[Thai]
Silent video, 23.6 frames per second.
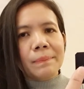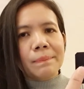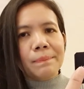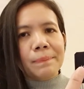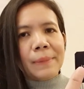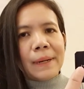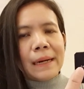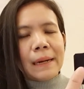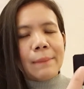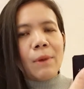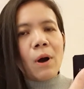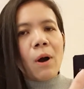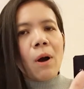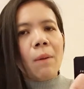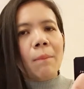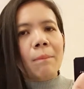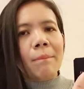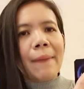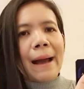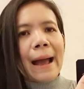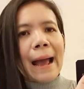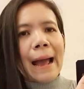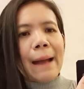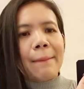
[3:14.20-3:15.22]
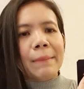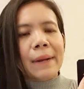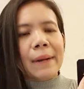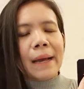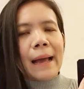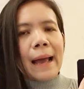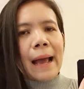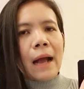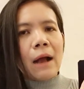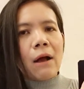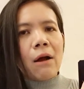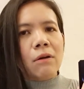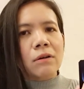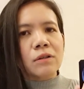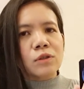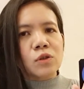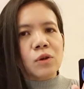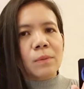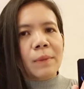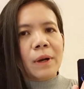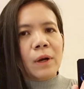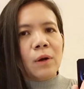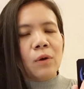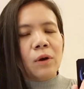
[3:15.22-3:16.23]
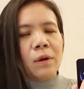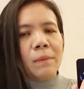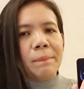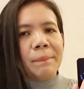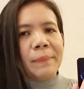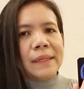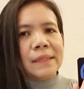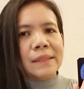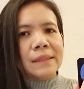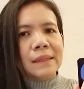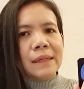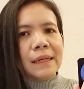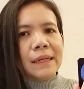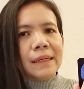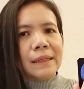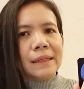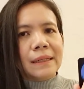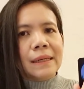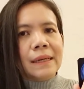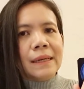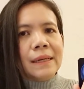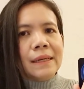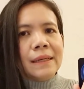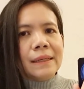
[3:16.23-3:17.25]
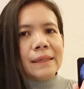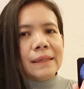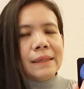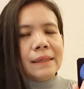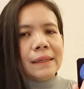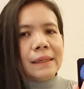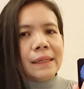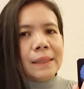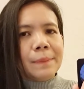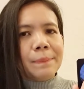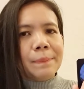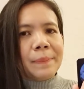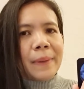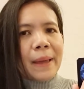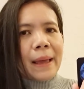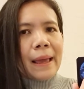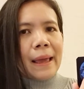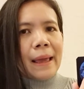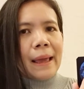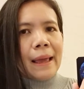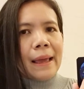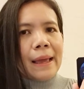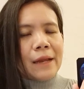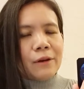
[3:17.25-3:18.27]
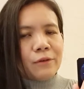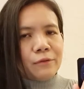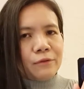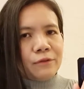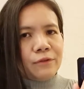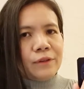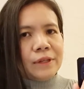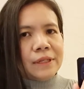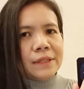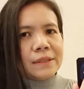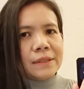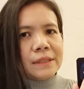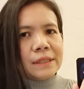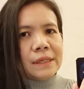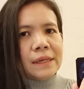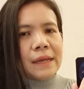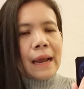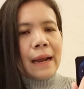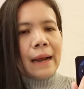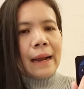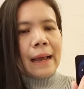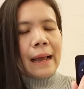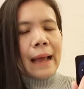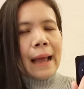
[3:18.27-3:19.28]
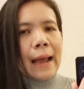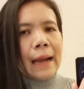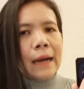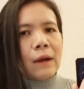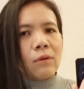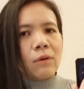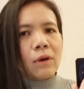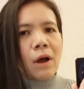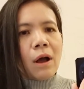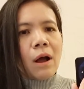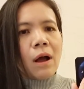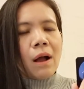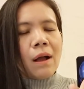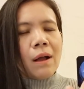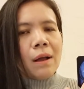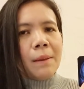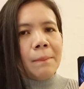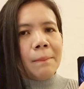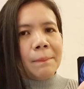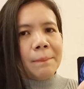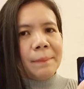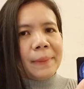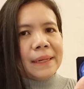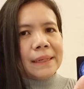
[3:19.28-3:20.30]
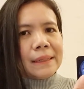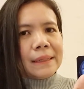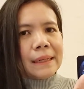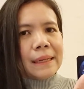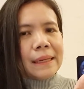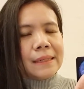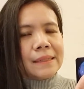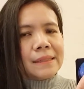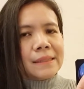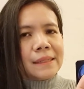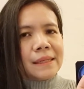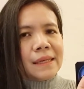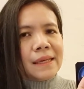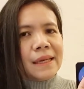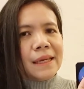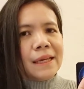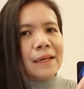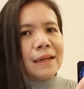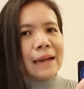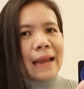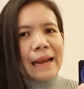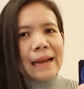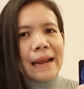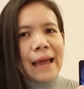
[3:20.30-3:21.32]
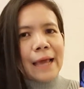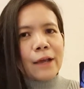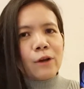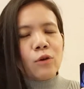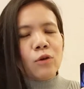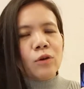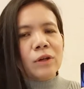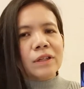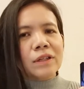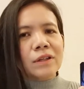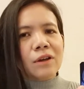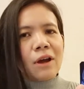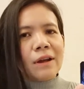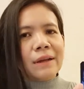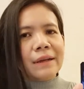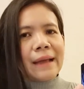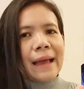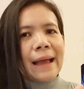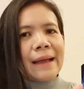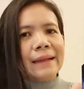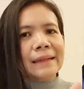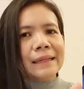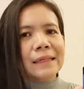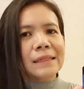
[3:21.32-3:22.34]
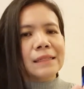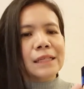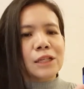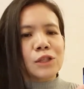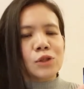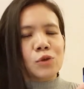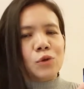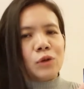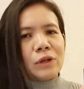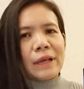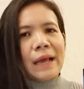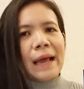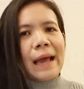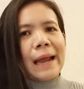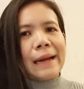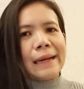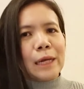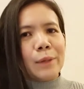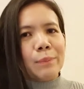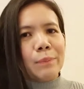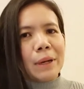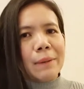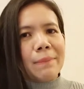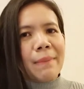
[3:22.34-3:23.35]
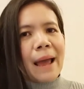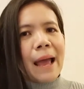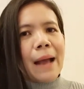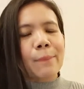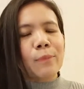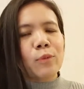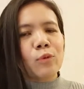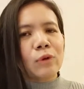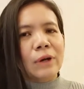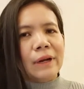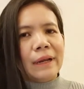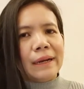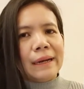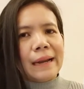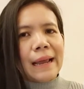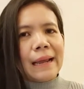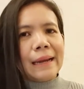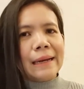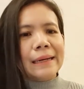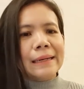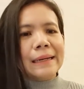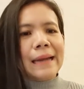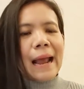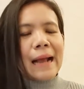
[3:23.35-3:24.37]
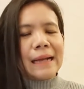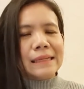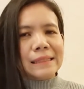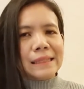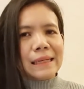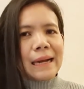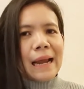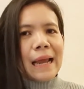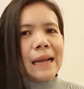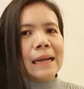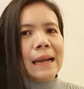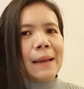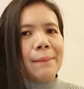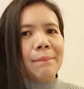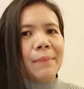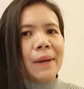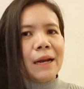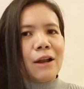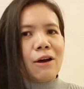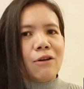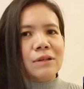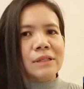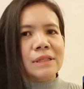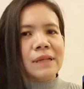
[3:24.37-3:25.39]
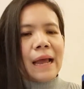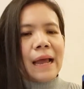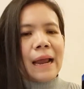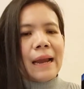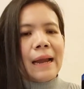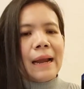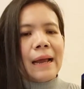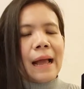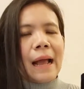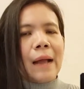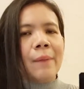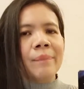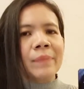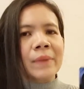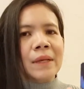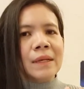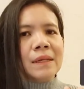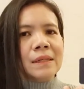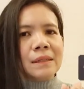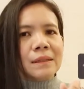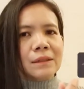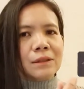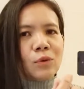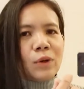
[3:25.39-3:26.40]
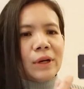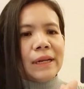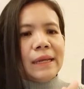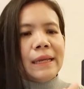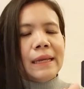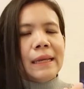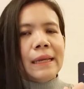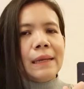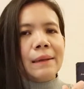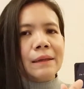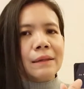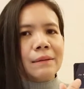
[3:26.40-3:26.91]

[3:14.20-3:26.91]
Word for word: เป็นน้ำหอมบามนะคะ ของโจมาโลนเป็นกลิ่น English p แ a น and ีเซียนะคะแล้วก็เป็นกลิ่นที่หลายๆ คนค่อนข้างที่จะโจทย์ขานกันมากๆกูเลยอยากจะได้นำมาลองใช้นะคะ ตัวนี้